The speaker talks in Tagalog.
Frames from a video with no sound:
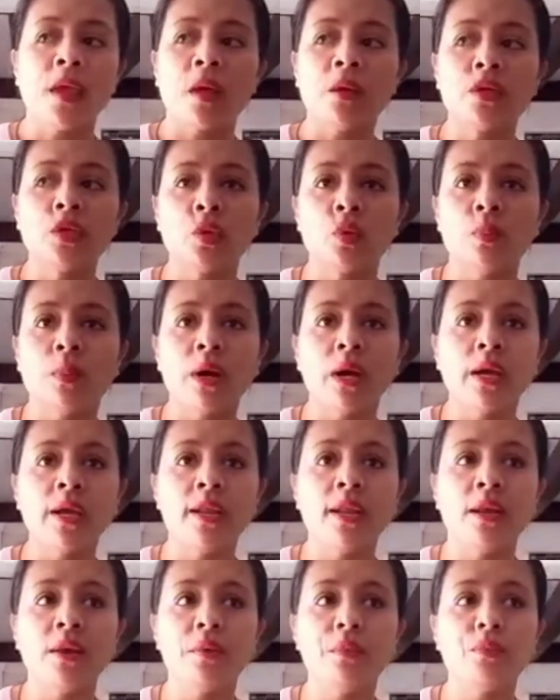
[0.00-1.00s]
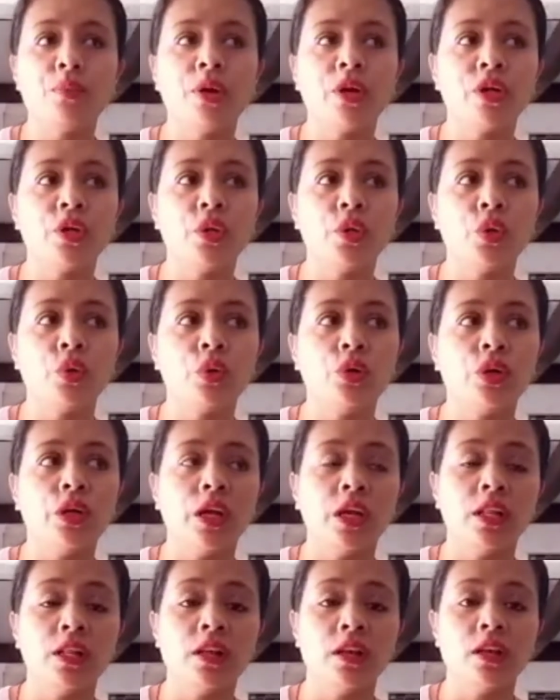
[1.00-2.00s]
So, mga ilang buwan yun na
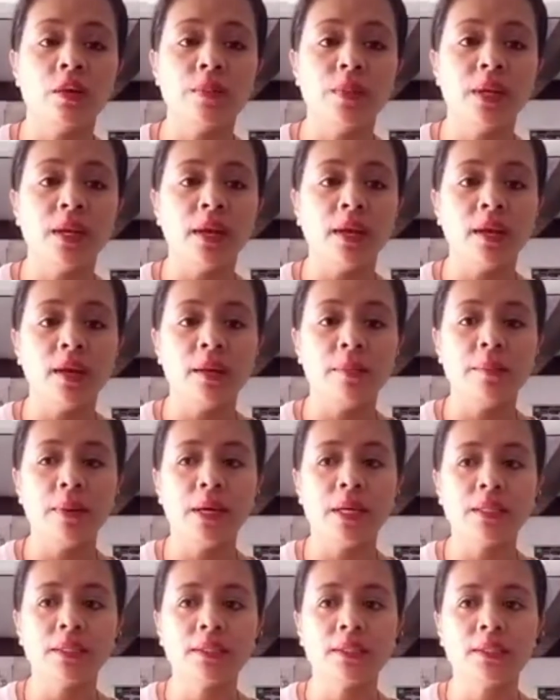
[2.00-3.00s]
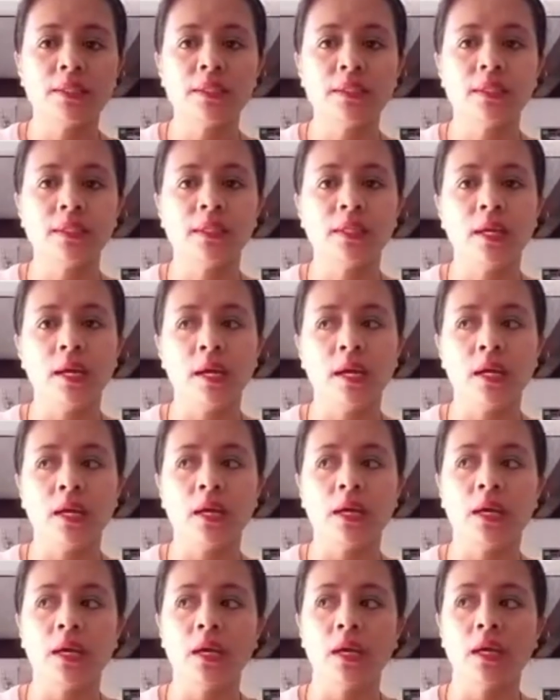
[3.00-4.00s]
hindi kami nakalabas.
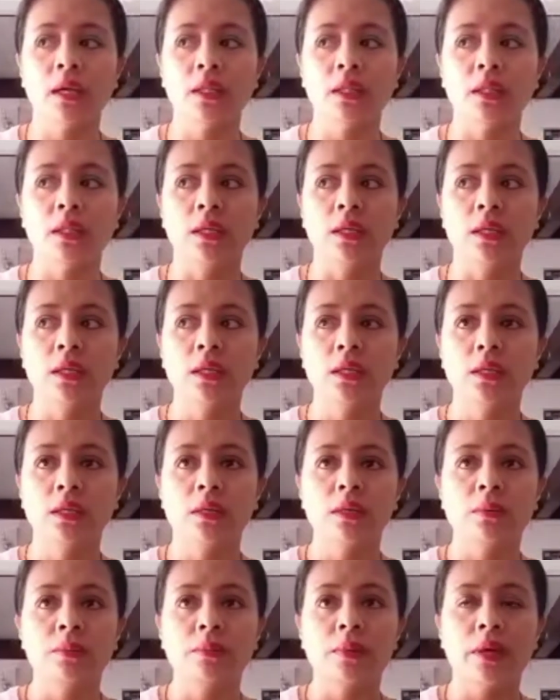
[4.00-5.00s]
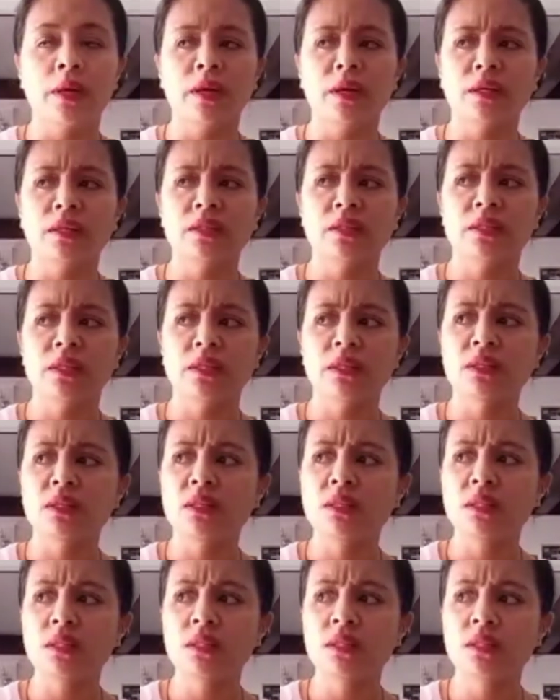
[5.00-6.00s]
At, parang since
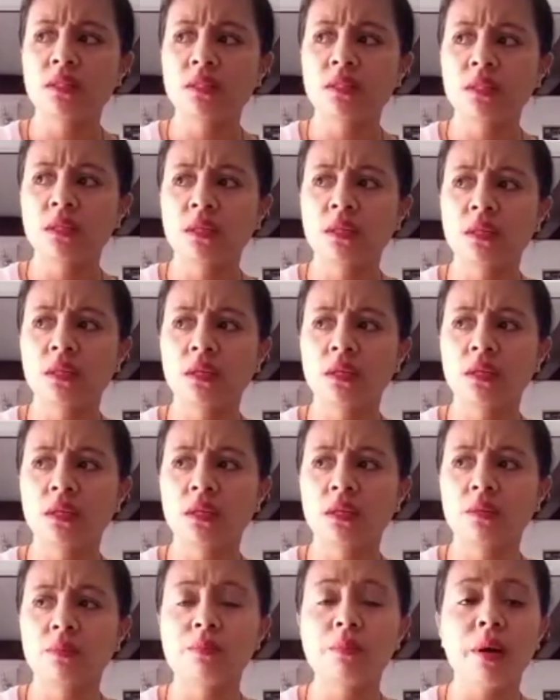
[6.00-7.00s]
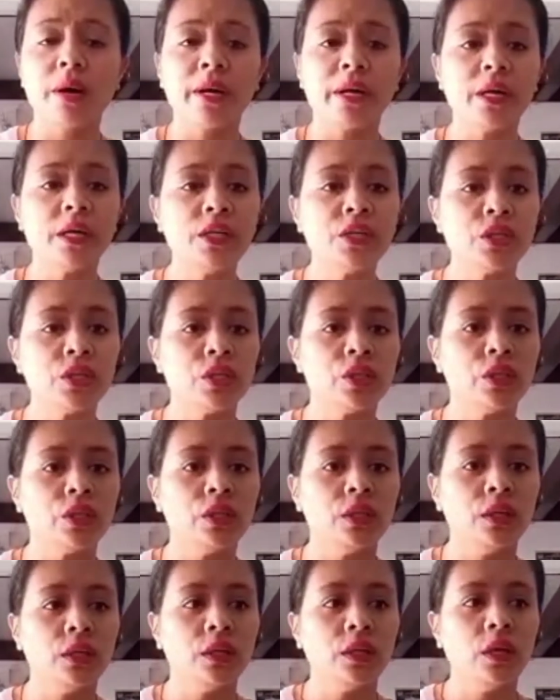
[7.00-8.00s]
March,
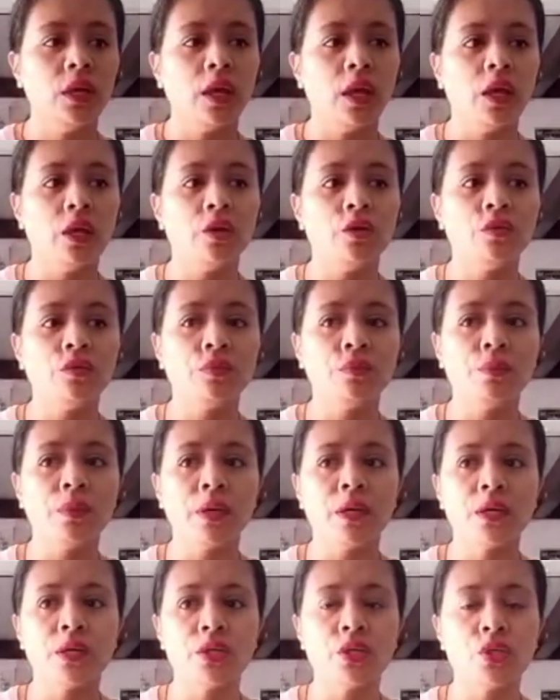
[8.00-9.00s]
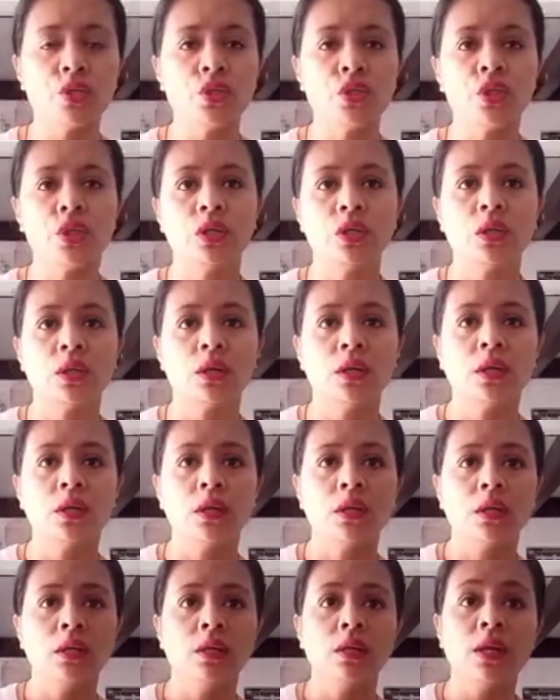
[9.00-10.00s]
end of March
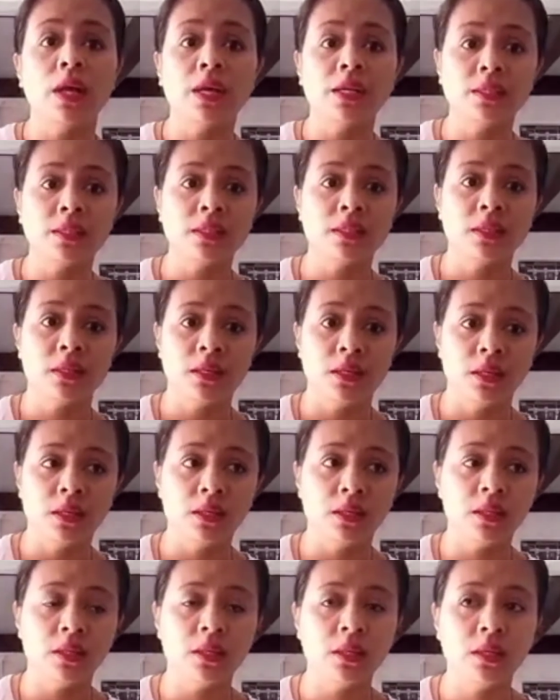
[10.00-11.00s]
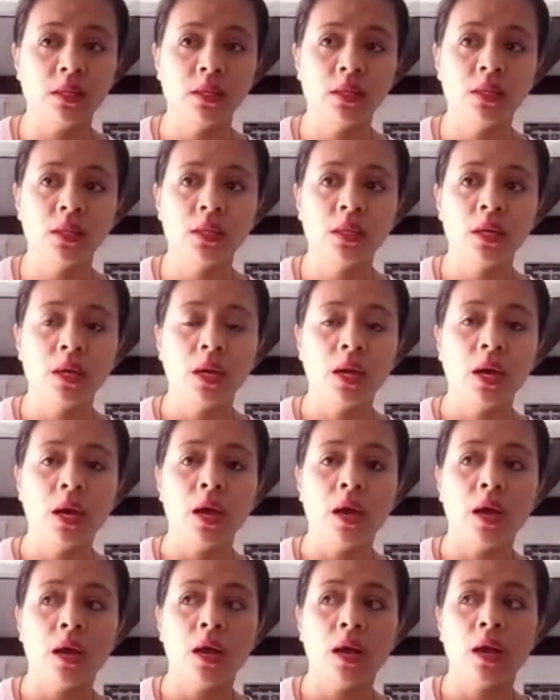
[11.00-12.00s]
last year,
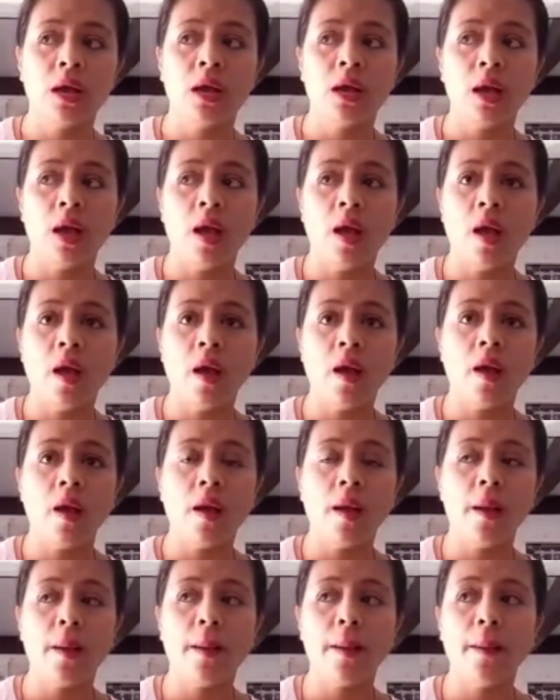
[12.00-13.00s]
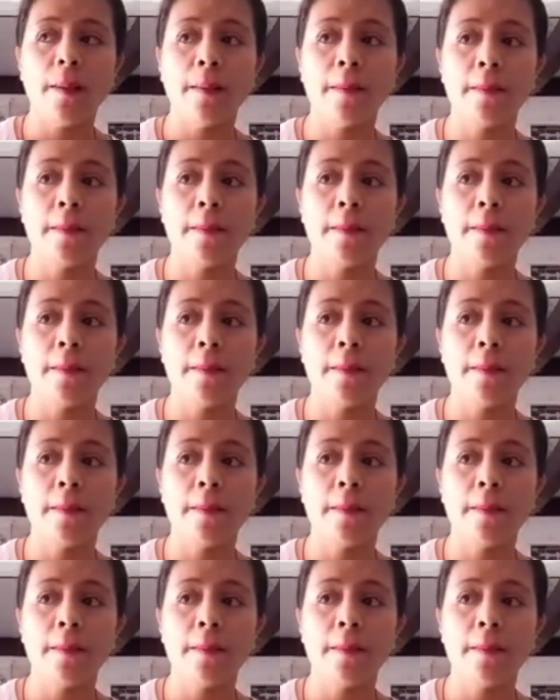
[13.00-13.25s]
hanggang